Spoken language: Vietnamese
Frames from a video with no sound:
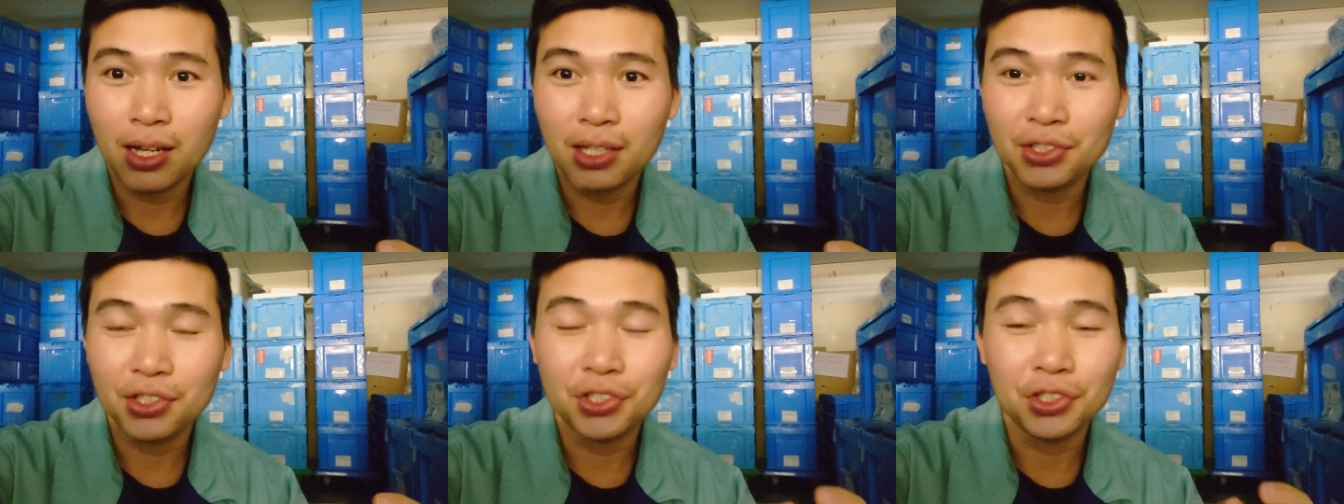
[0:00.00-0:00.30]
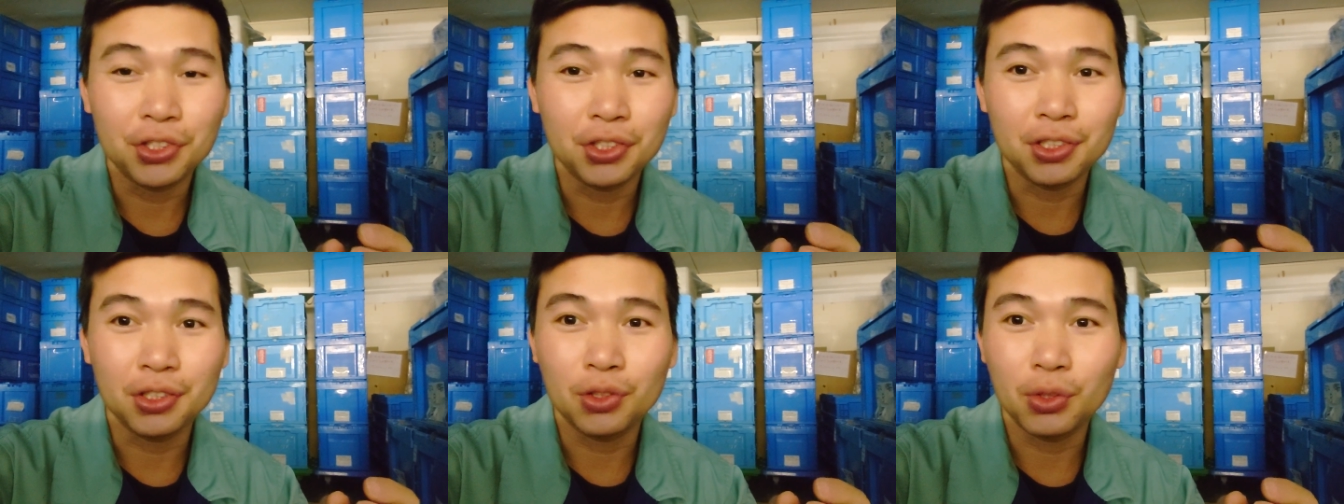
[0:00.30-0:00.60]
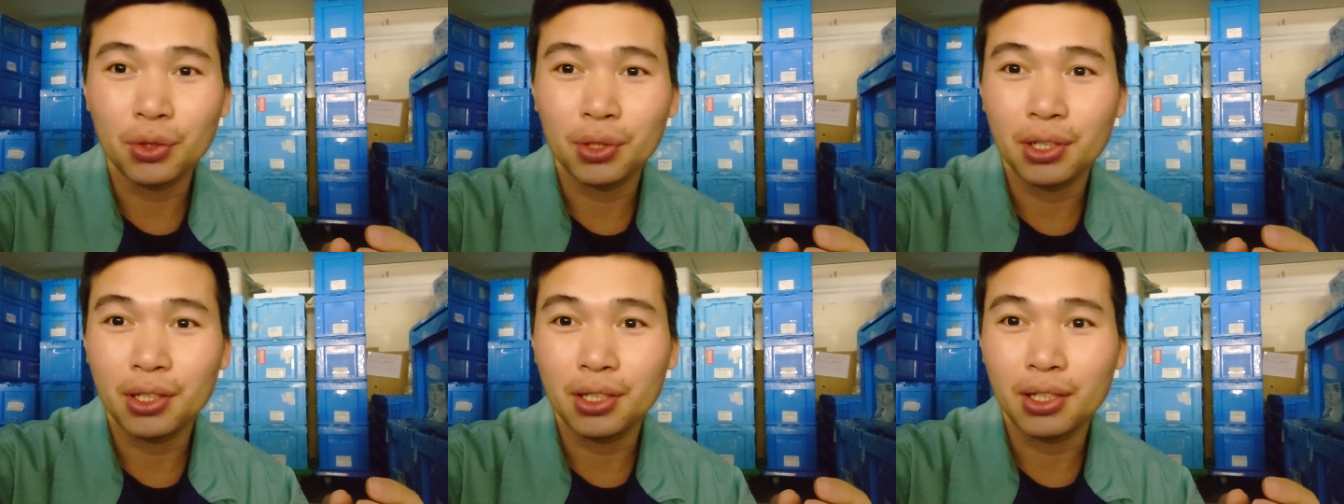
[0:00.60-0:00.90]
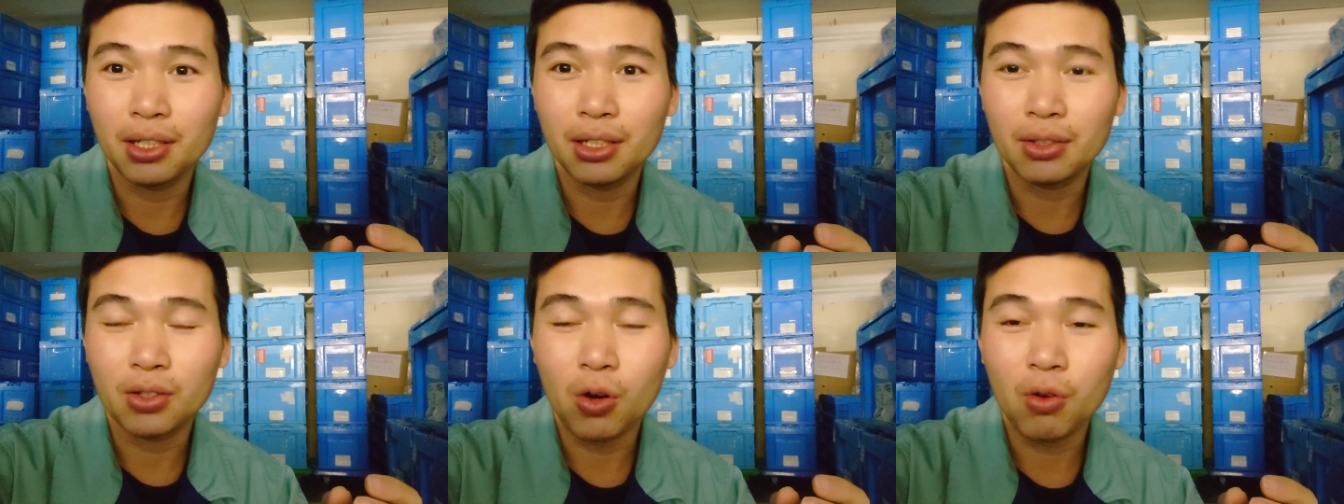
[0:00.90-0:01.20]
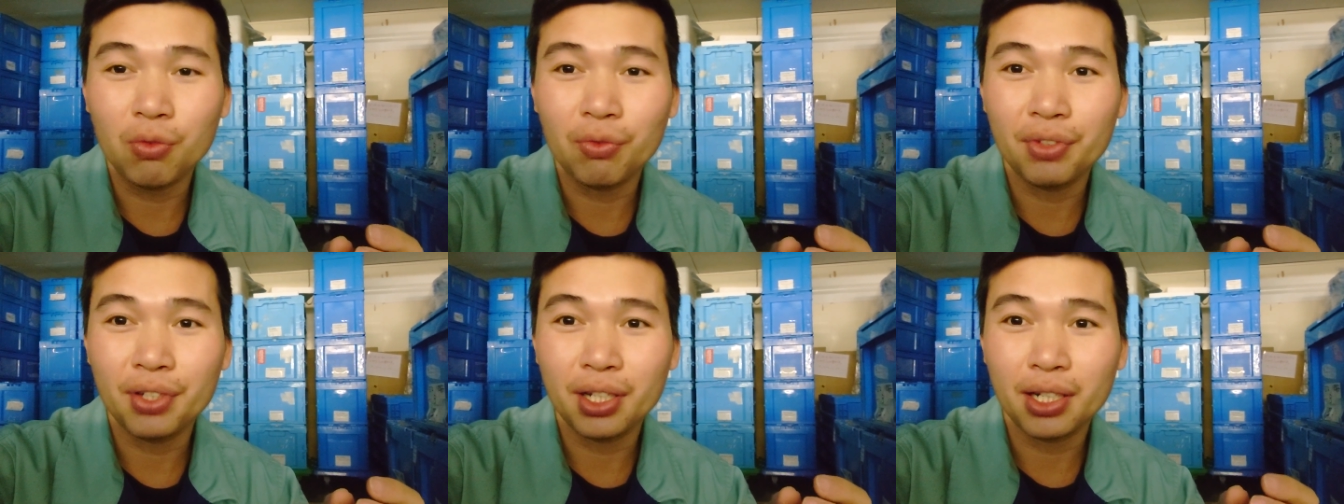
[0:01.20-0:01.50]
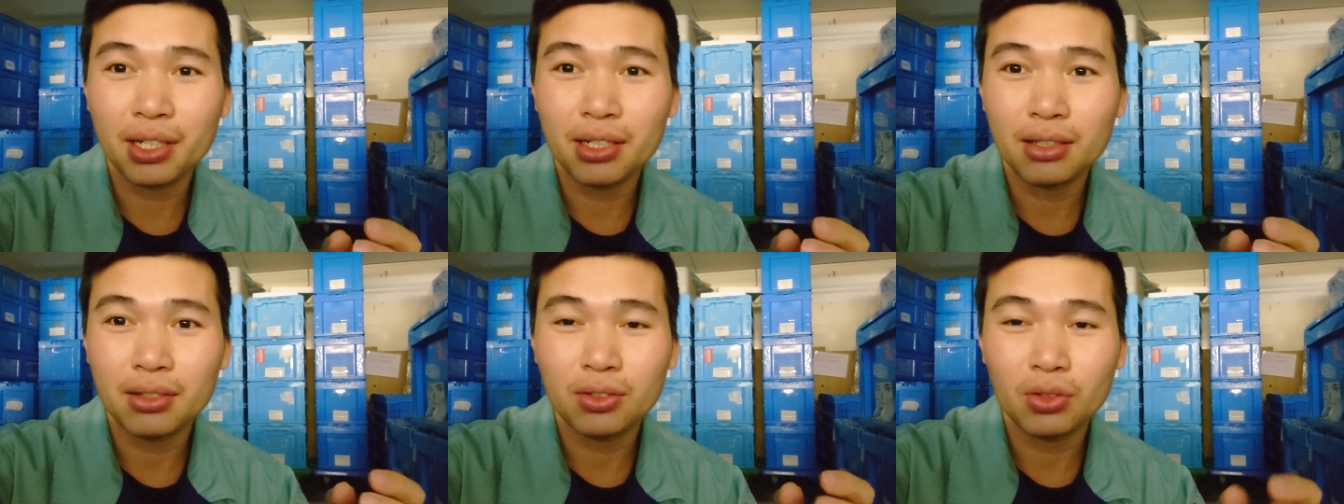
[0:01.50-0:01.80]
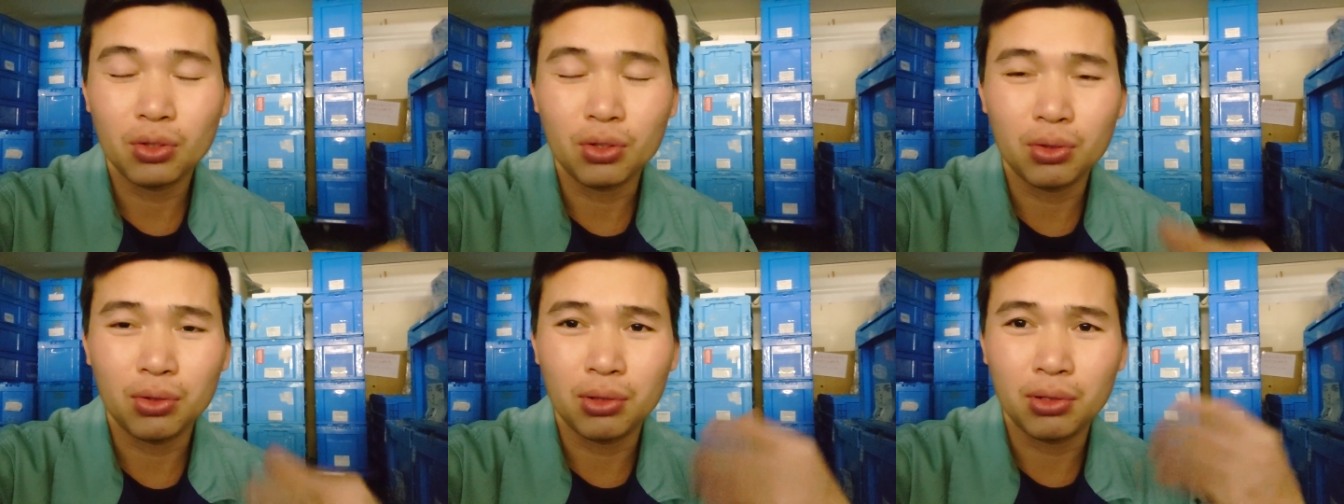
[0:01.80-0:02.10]
à, chửi rồi công việc á
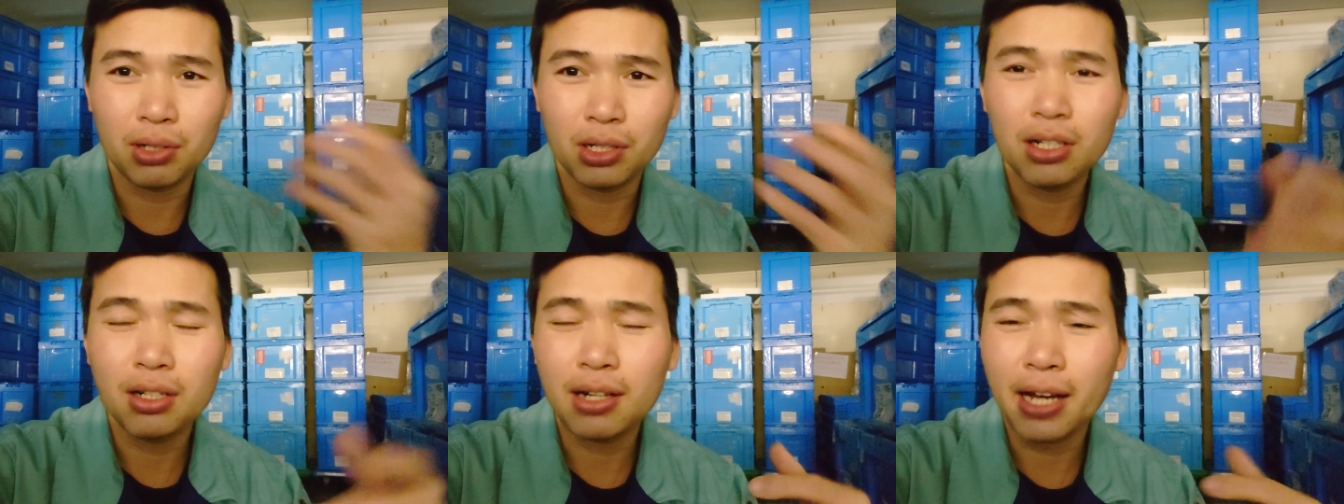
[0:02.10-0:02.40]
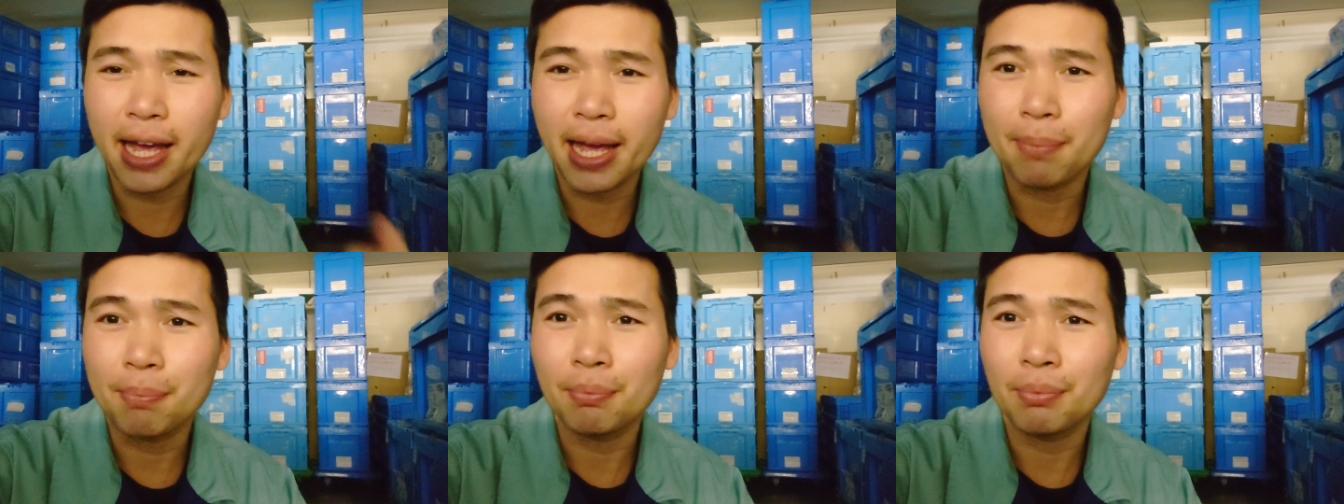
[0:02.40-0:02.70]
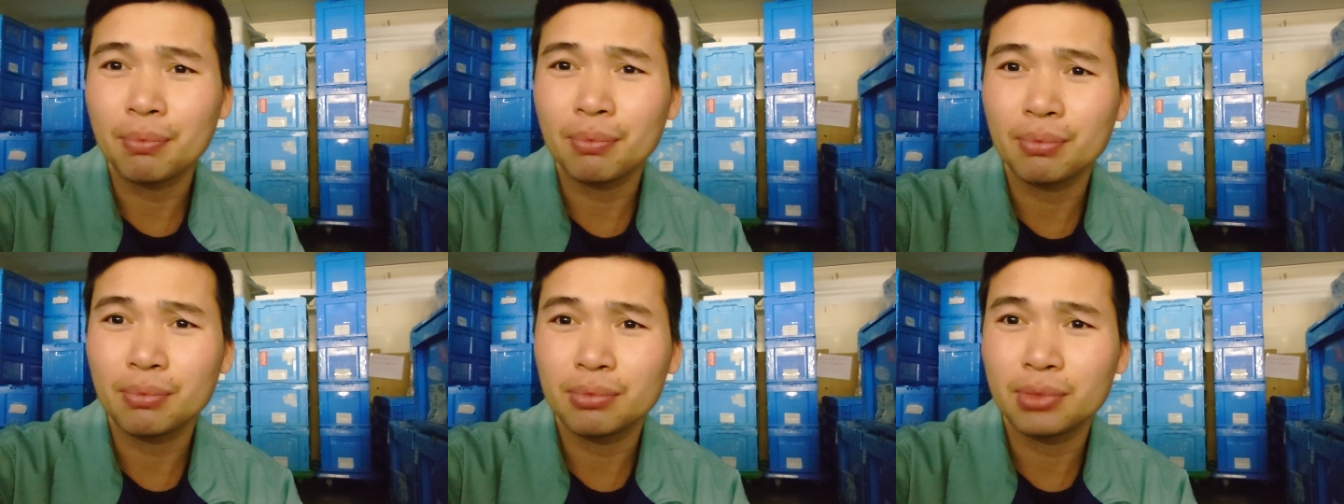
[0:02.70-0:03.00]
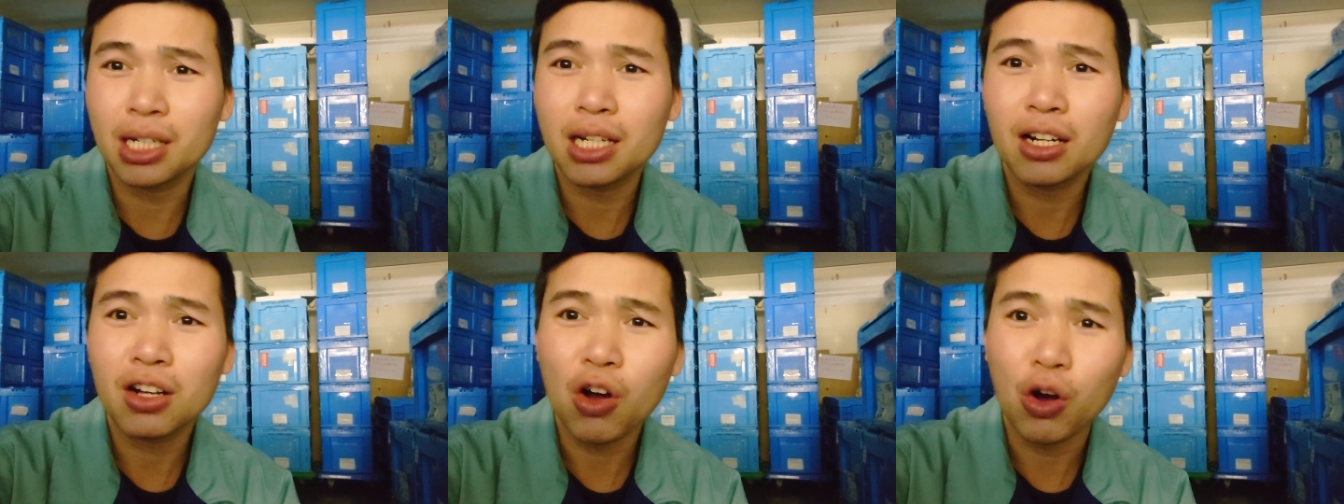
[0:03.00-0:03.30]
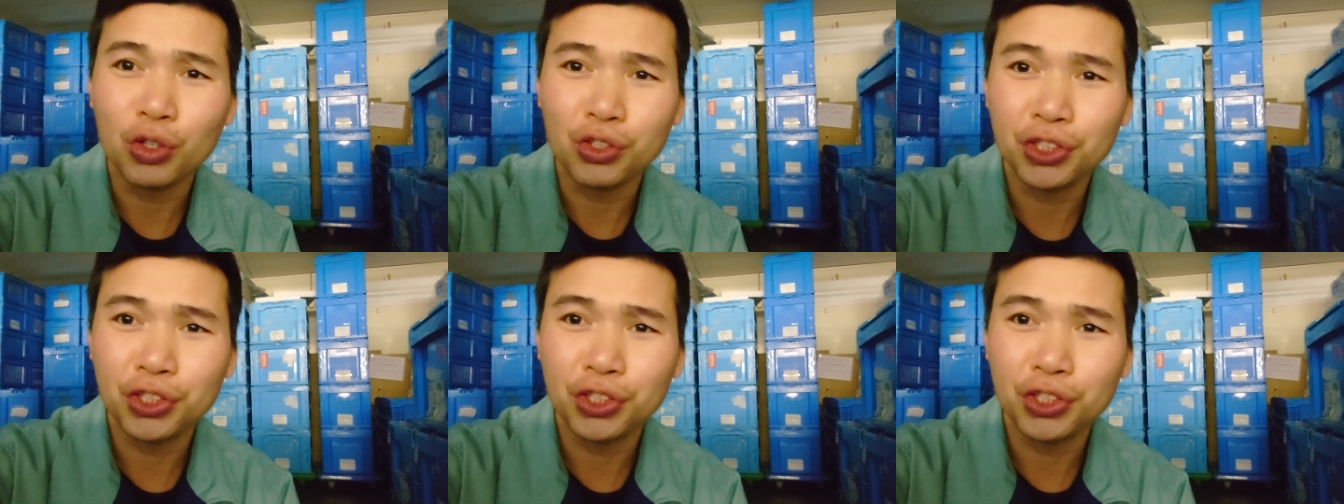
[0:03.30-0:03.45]
nó ức ép ừ, rất là